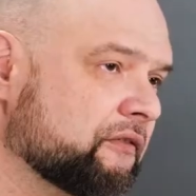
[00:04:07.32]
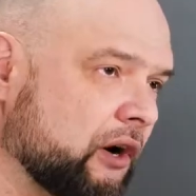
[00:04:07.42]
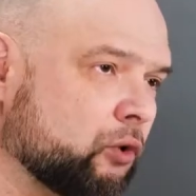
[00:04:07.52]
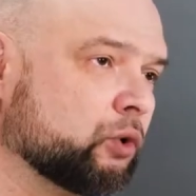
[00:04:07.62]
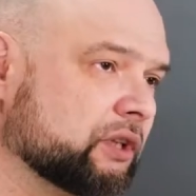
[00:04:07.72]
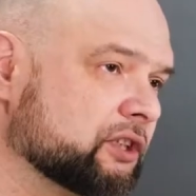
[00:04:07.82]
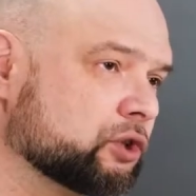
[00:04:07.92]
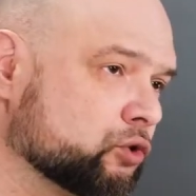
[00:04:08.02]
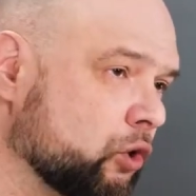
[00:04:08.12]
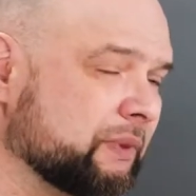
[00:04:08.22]
какую-то
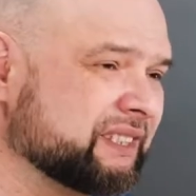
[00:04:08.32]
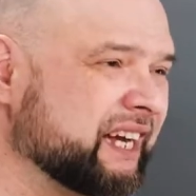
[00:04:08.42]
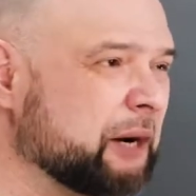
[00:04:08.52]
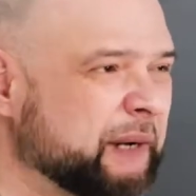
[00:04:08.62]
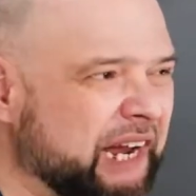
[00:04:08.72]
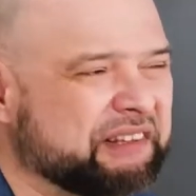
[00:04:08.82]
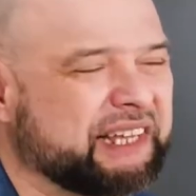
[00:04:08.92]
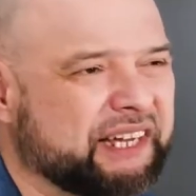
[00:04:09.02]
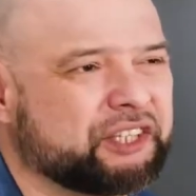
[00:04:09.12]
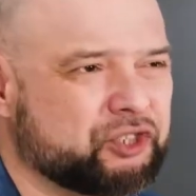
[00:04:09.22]
стоимость. Как правило,
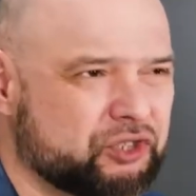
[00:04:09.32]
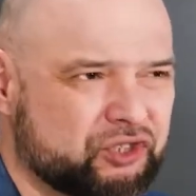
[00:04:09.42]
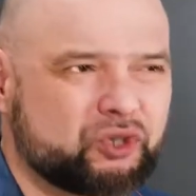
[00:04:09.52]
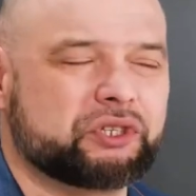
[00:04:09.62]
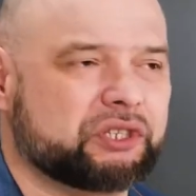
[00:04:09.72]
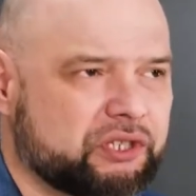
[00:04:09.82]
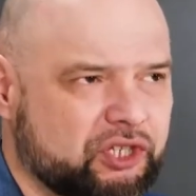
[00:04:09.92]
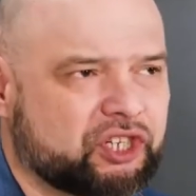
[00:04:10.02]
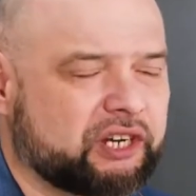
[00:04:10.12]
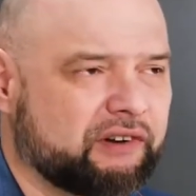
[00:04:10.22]
это чуть
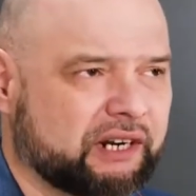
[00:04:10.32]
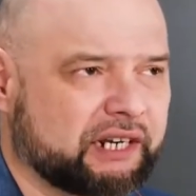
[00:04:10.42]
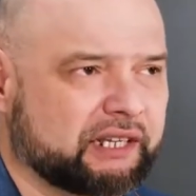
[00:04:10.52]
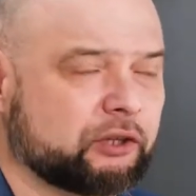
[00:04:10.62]
дешевле рынка.